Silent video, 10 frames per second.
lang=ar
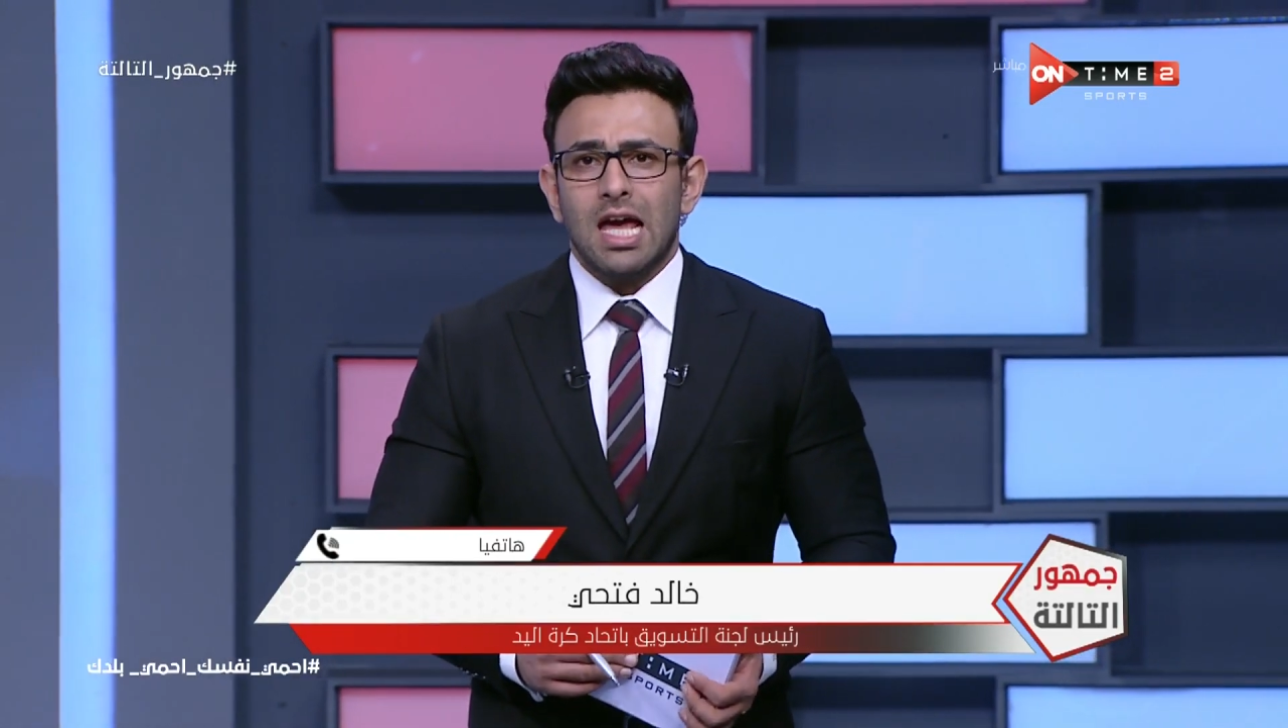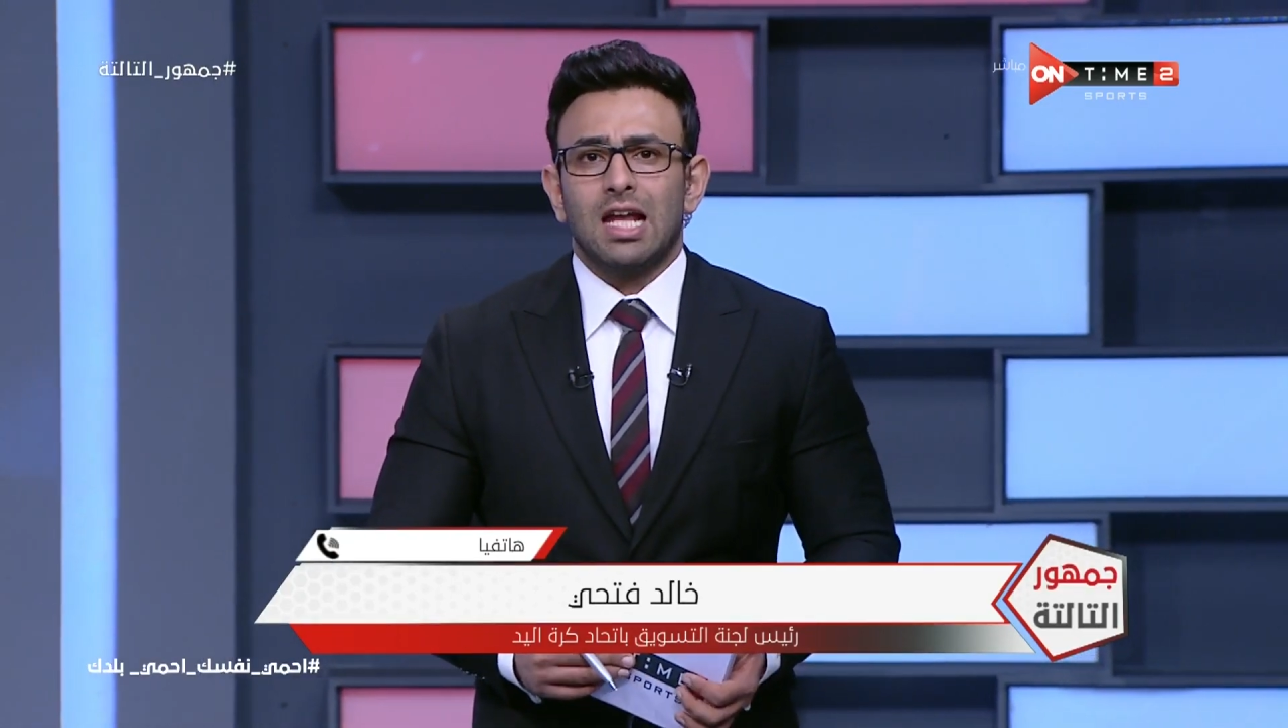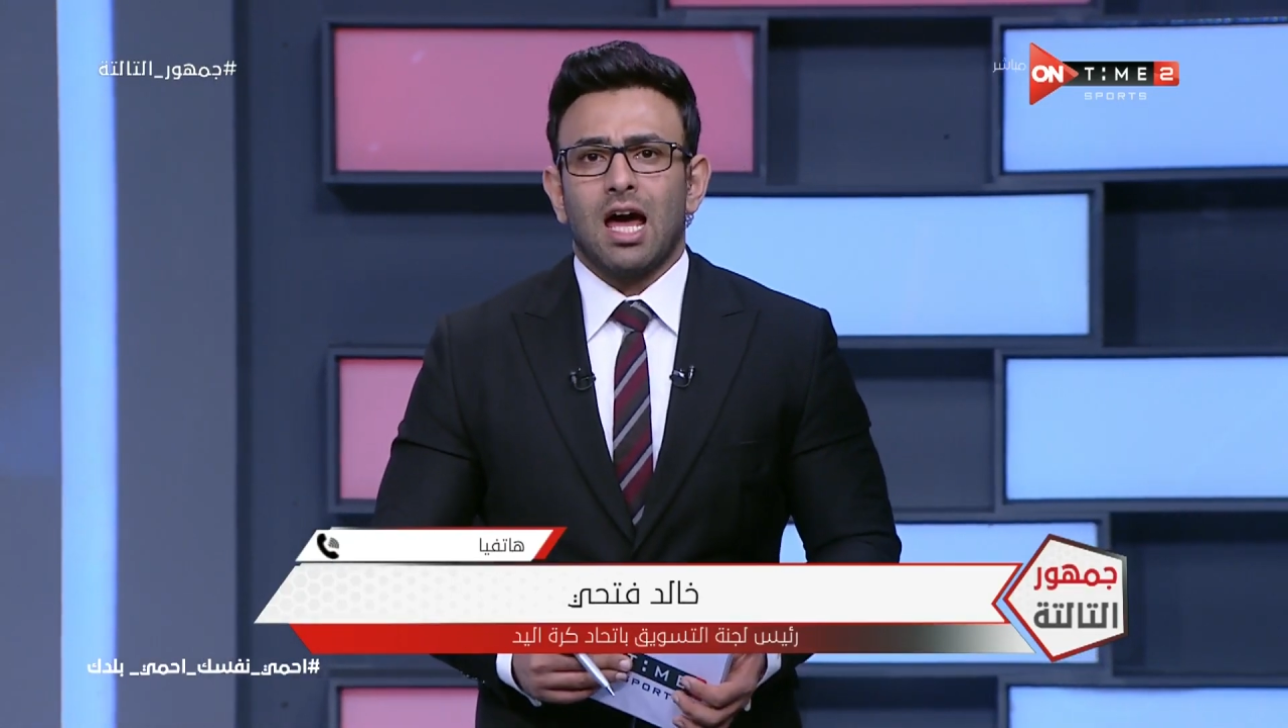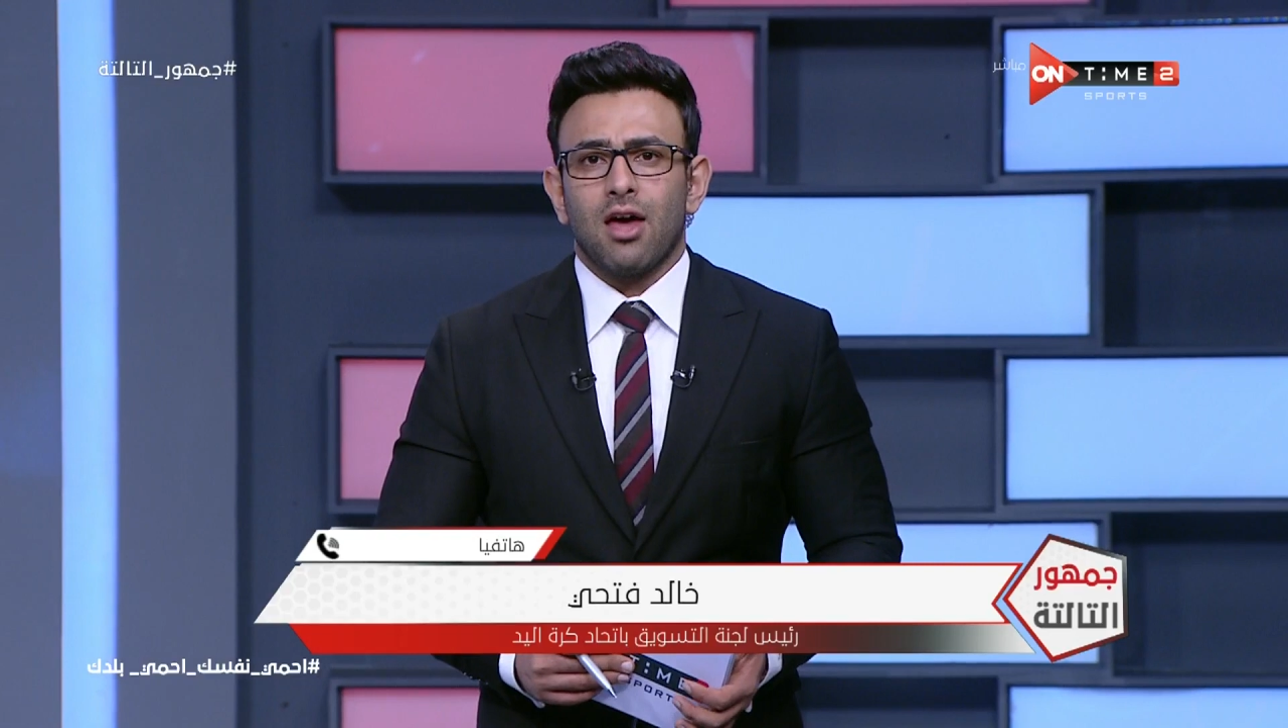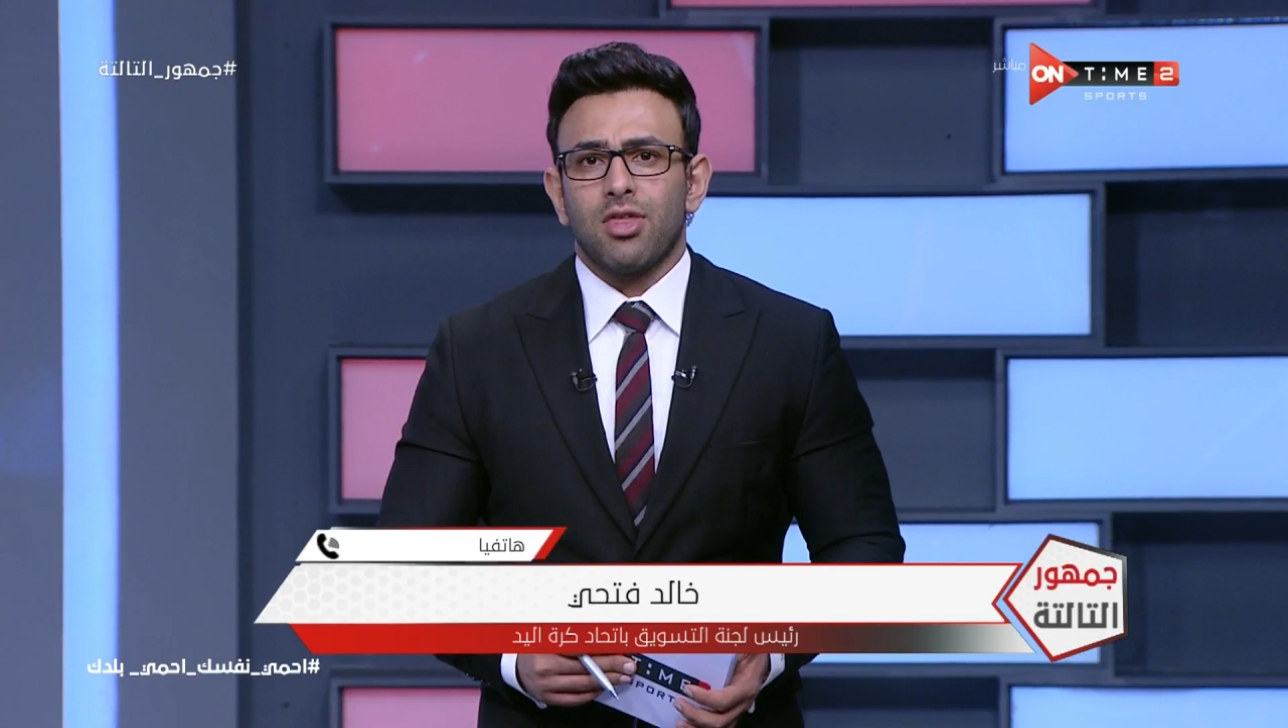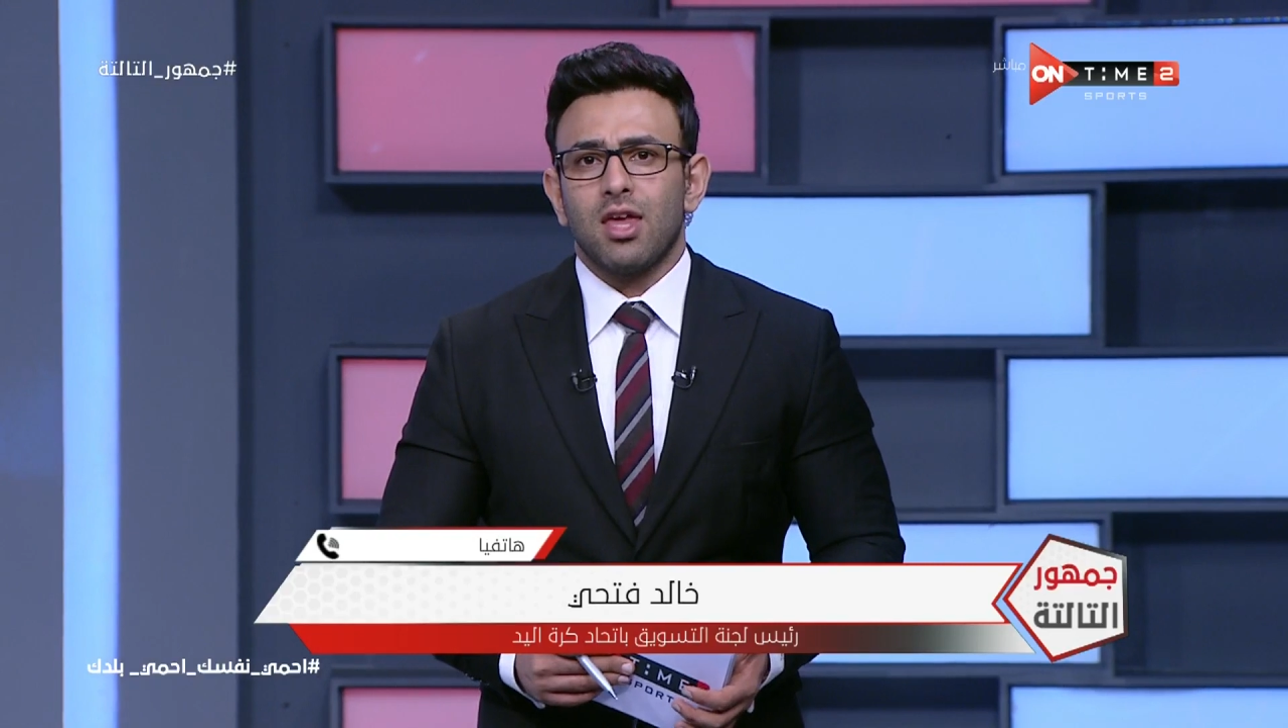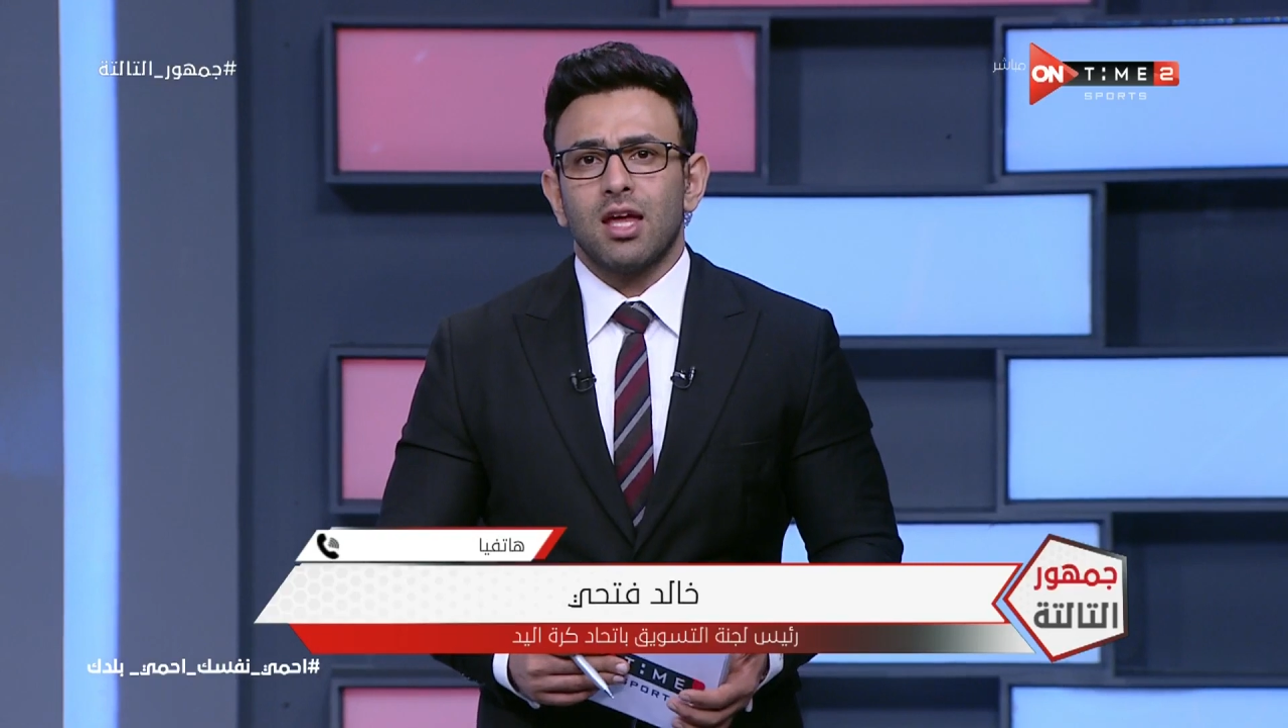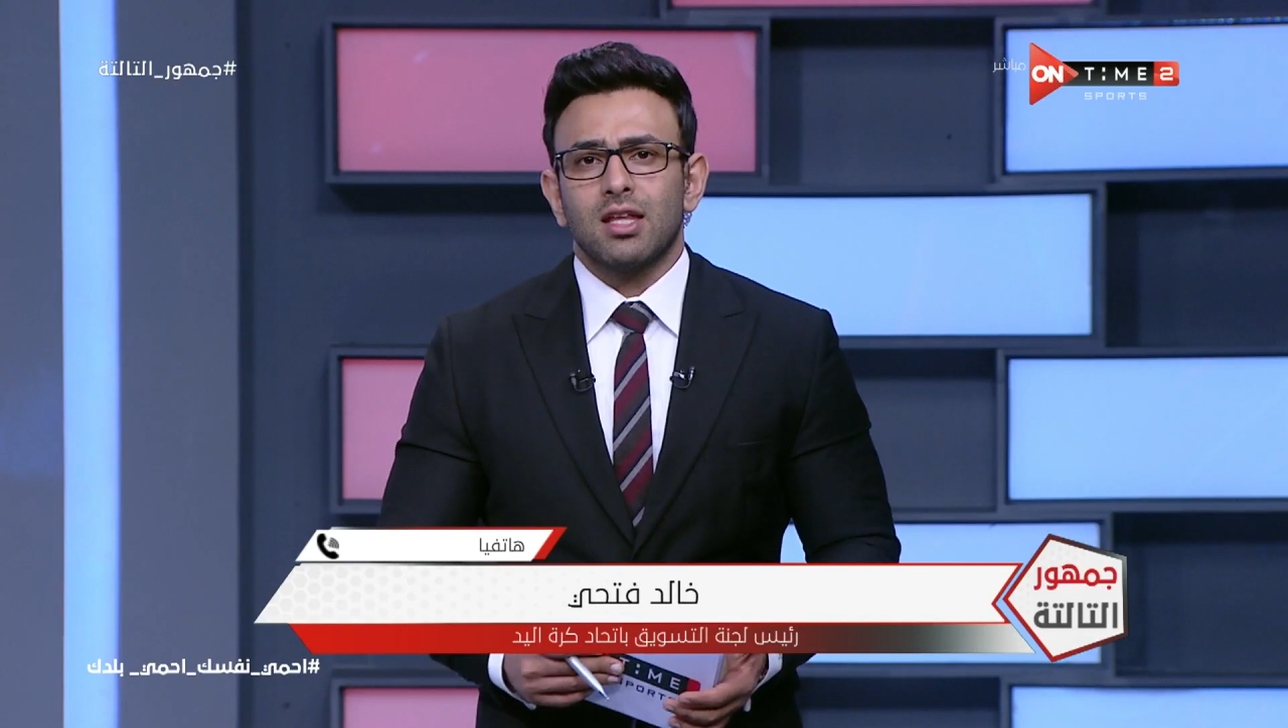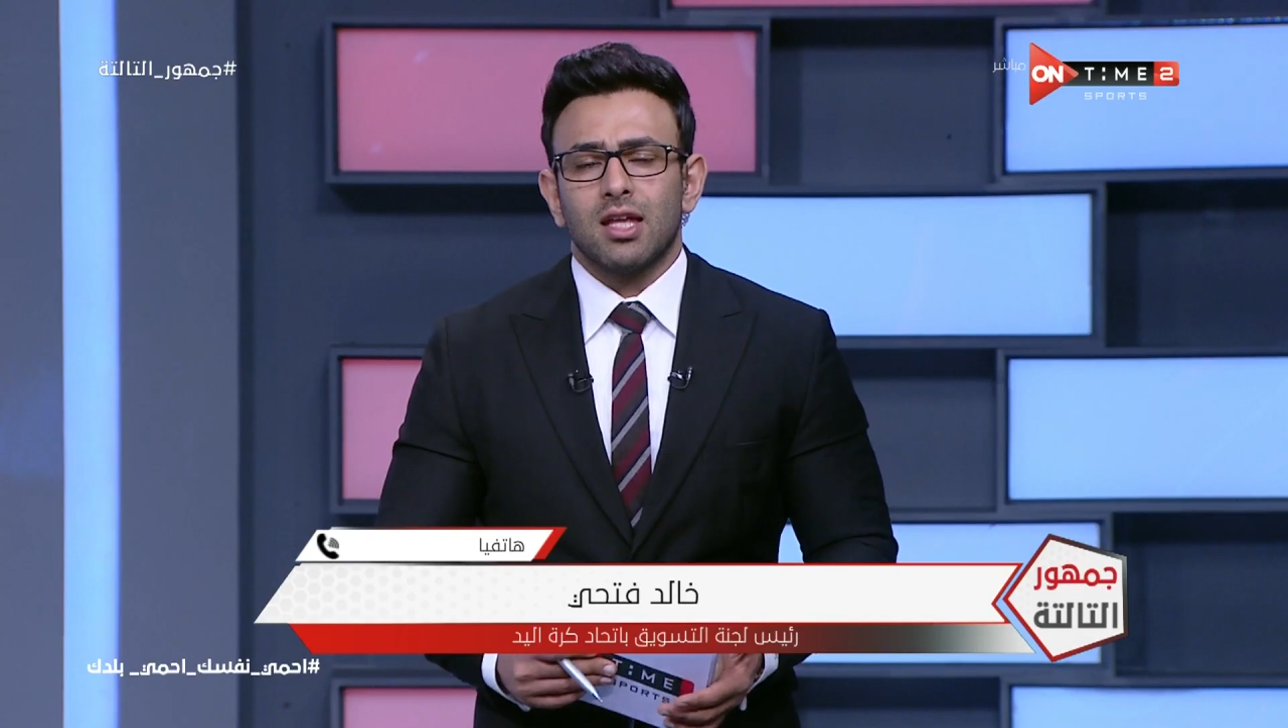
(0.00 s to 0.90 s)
الحيثيات